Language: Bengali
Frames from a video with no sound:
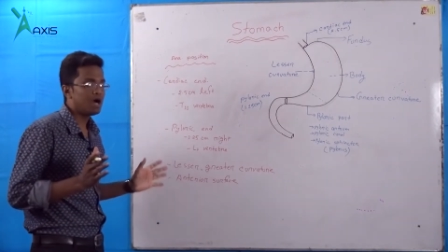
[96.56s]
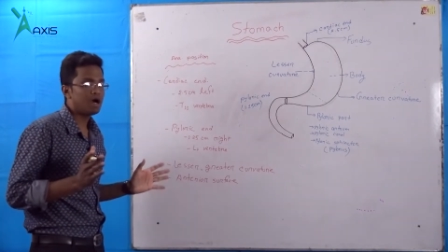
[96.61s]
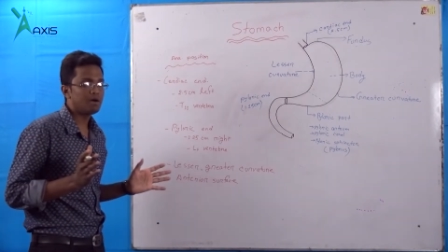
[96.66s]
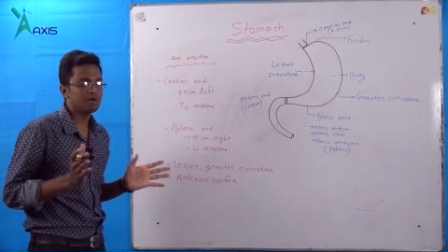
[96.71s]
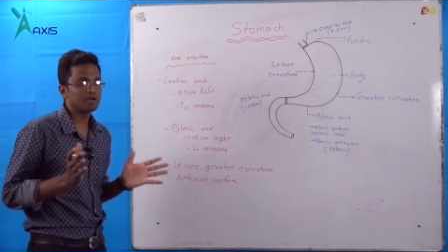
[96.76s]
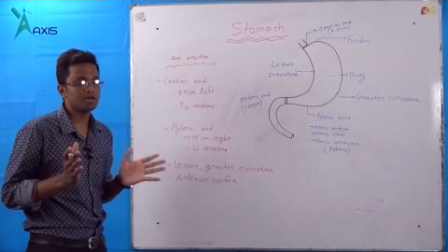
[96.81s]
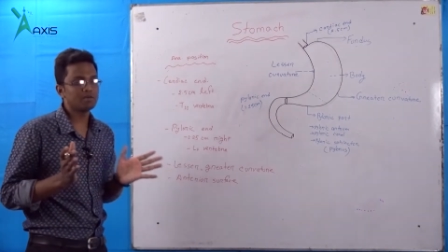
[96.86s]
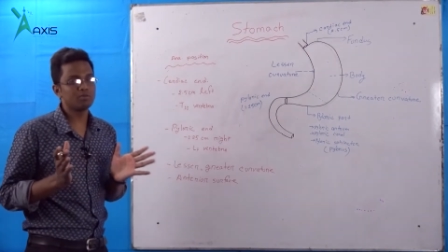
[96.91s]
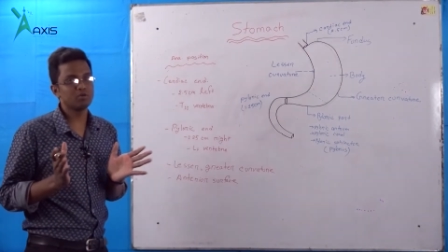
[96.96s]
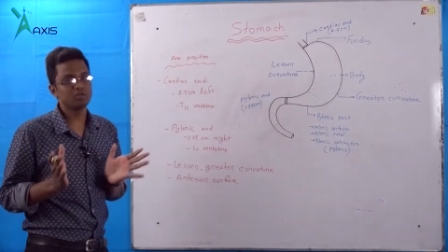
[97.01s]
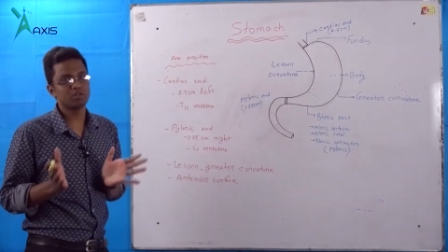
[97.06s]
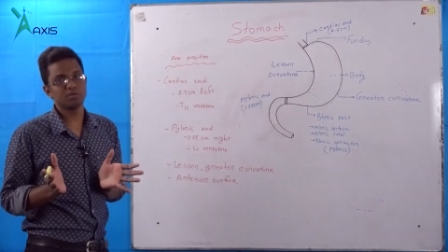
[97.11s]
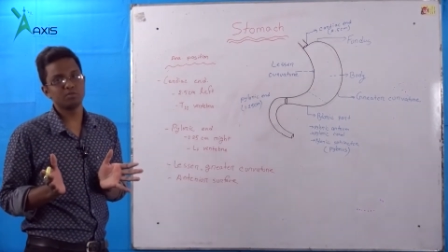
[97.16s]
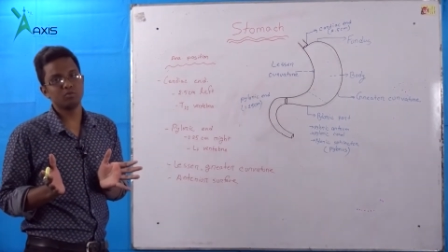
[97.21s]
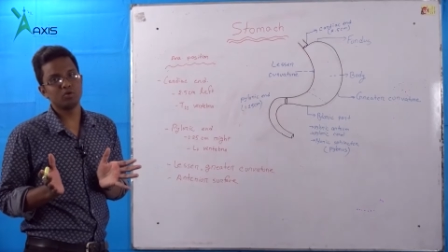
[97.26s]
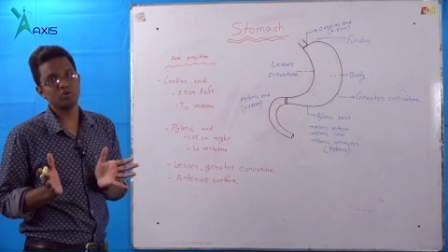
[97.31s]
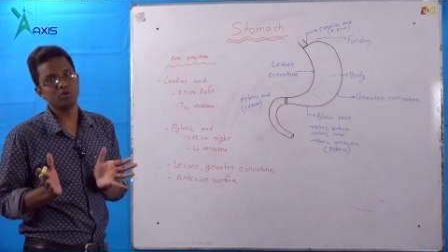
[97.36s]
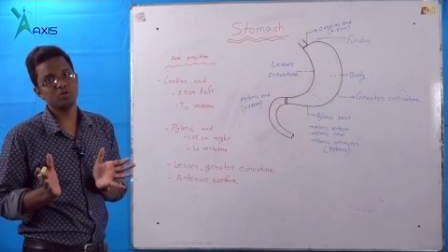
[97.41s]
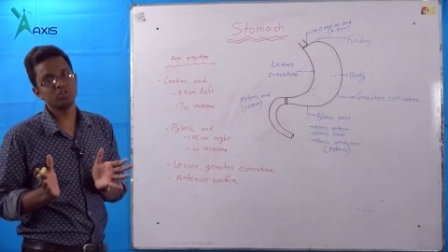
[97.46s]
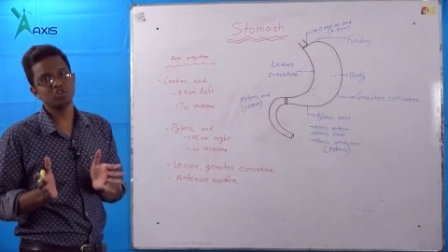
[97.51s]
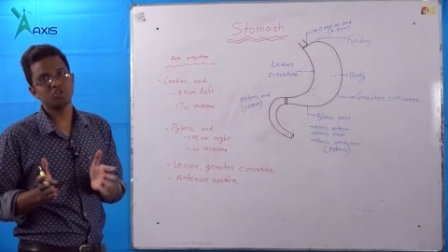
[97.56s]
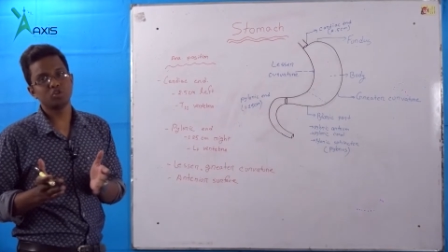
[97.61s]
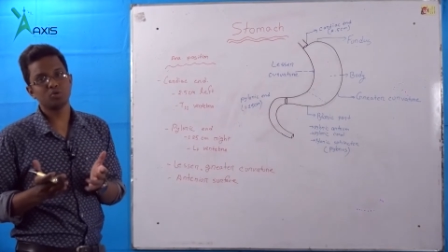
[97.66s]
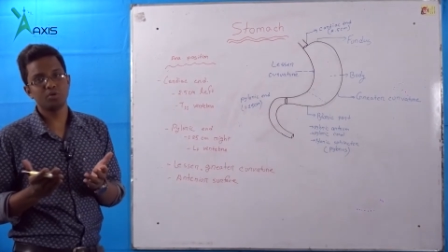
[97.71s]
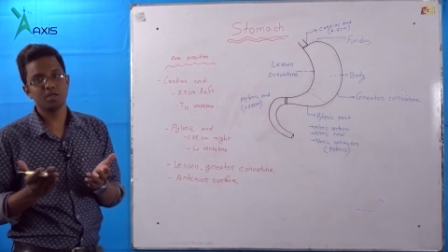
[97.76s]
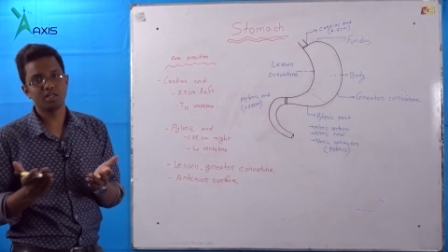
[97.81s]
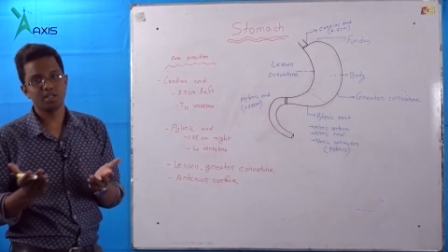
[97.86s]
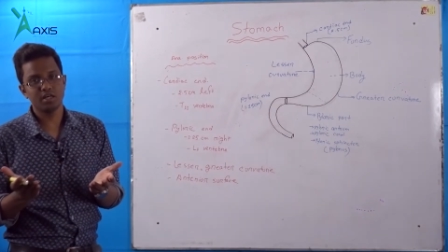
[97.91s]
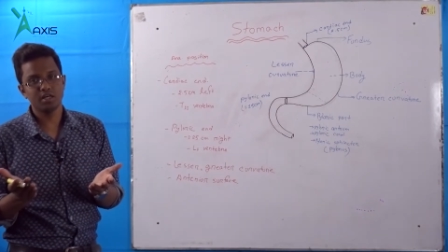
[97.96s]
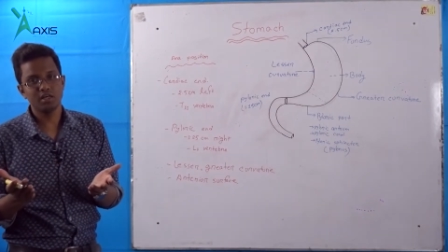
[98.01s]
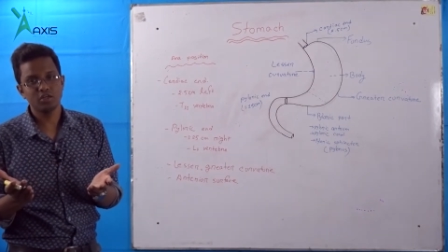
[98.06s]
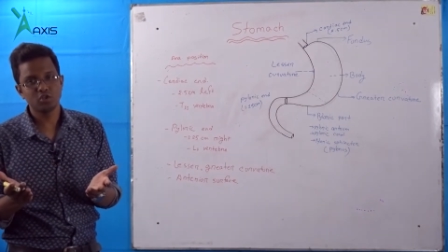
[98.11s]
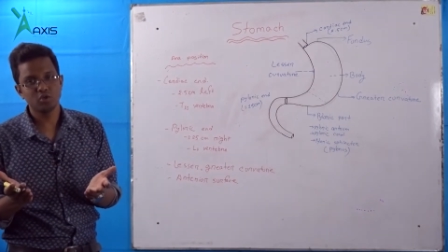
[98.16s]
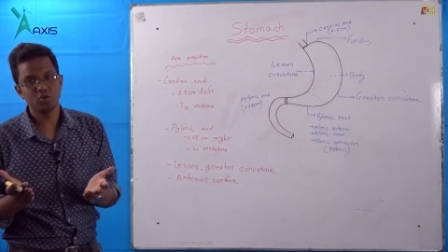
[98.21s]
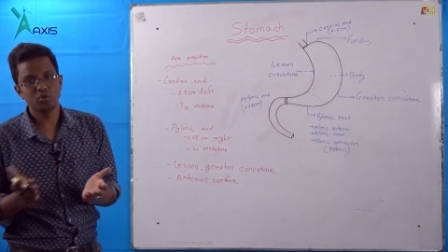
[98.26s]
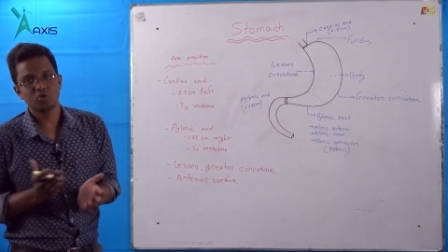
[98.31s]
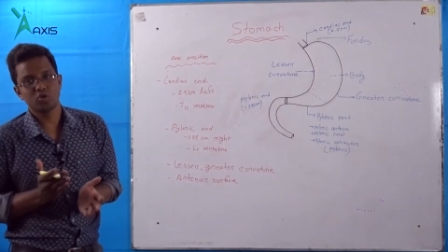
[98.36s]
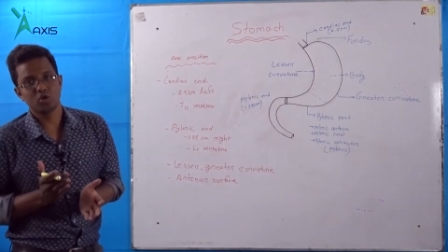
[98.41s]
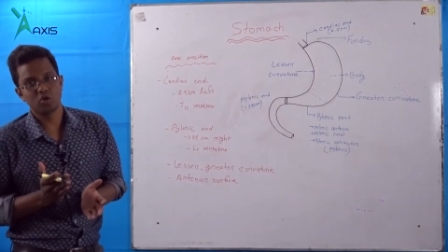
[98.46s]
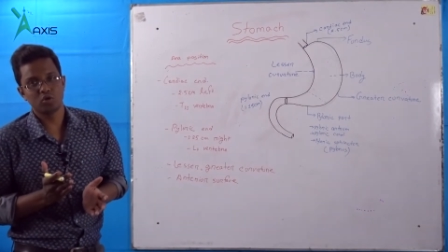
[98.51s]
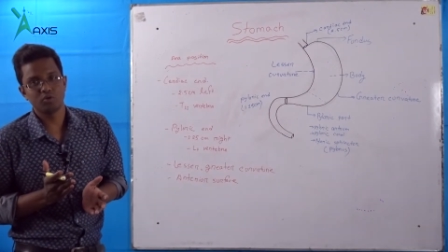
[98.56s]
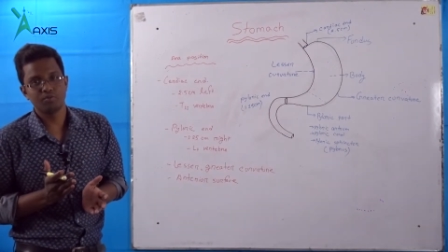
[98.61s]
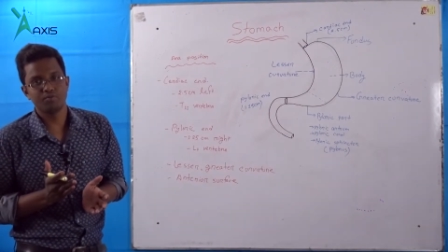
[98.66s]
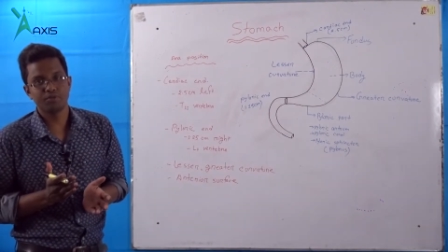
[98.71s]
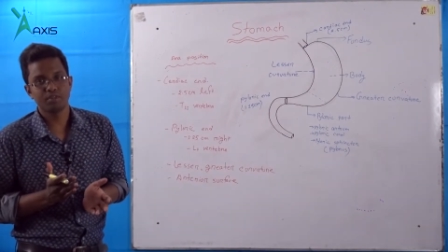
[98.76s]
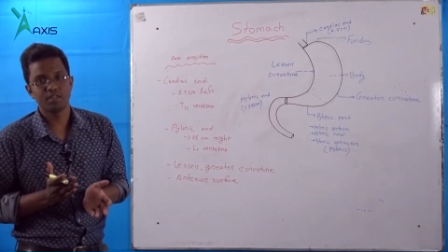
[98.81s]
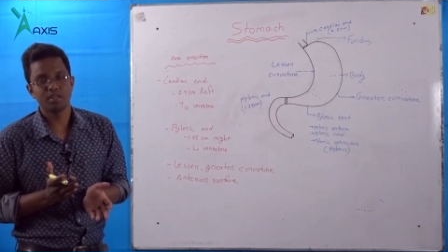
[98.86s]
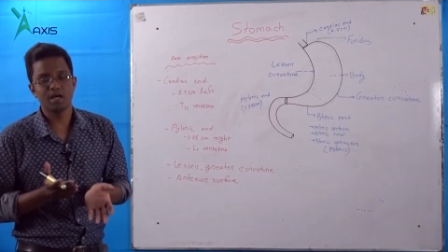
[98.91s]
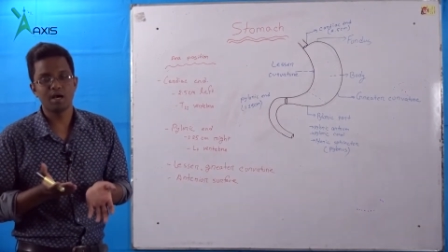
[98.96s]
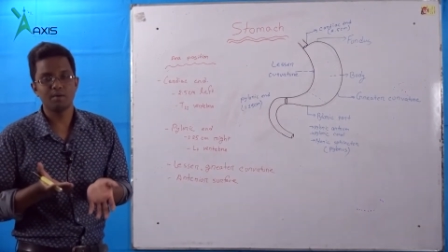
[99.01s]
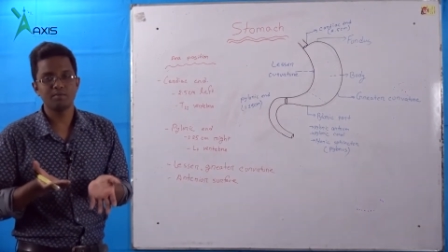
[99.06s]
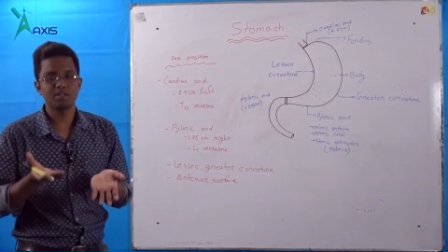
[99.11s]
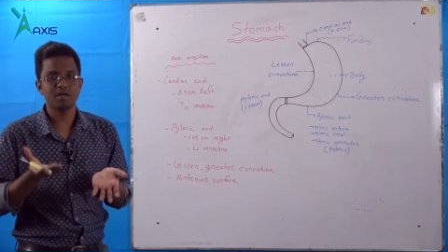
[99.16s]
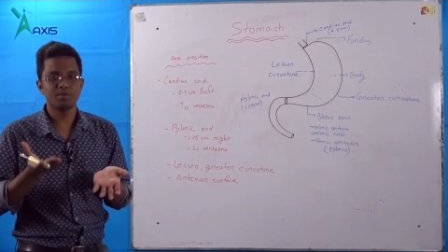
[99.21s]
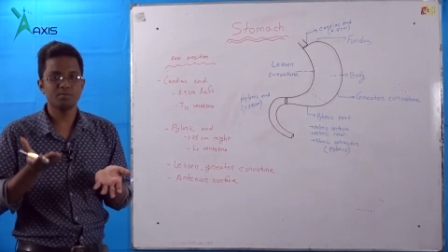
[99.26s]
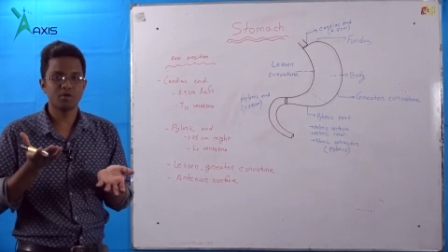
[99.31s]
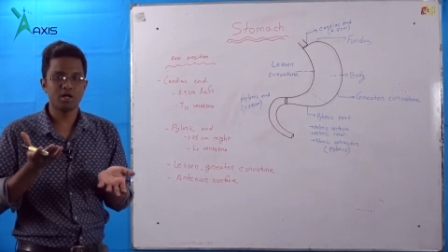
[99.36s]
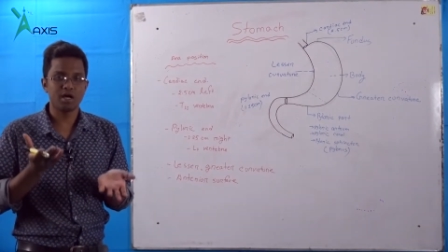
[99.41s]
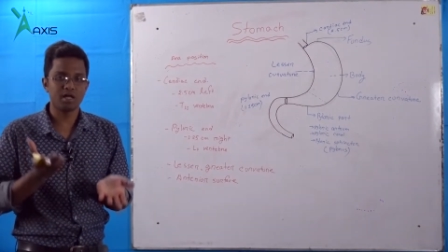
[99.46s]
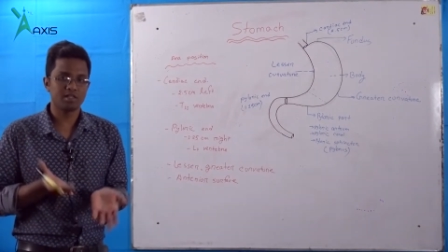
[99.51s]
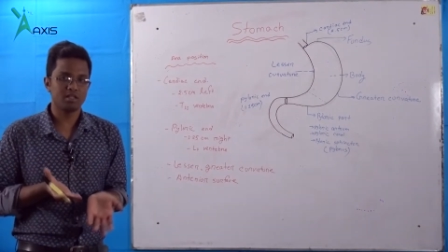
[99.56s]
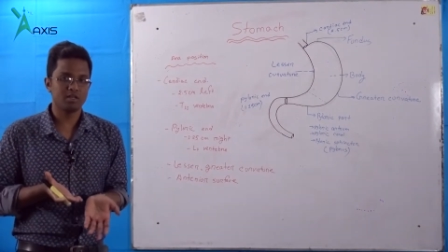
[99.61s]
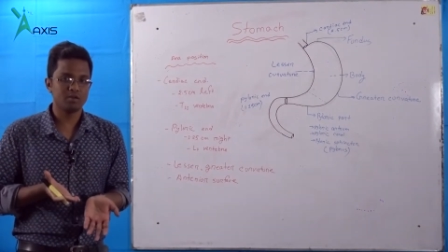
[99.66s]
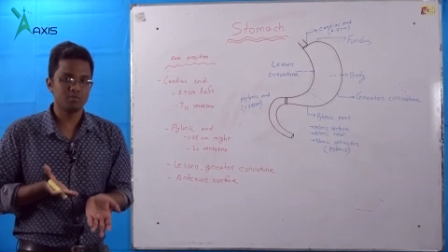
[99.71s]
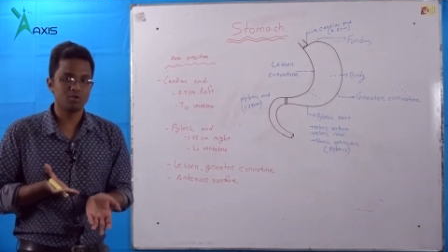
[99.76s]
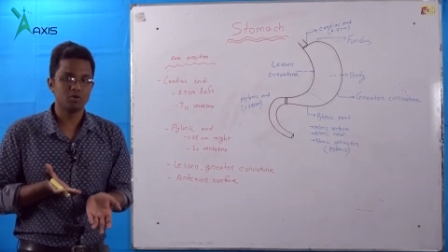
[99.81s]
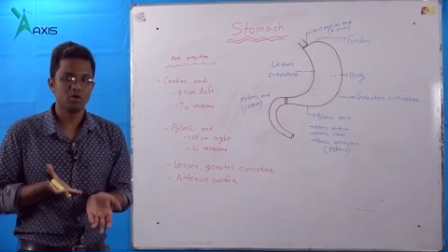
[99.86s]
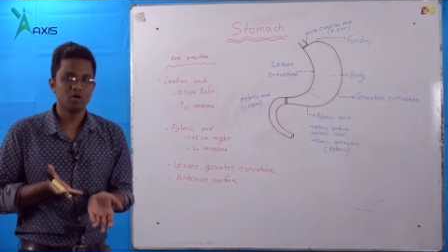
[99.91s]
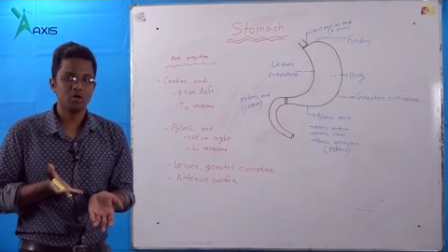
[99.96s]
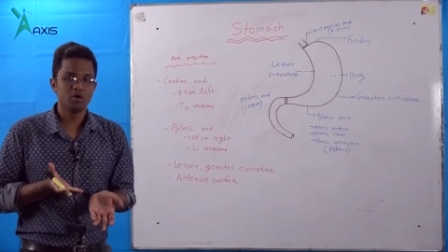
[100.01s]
আমাকে বলতে বললো যে তুমি এটা শুরু করো আমি তারপর হাতে নিব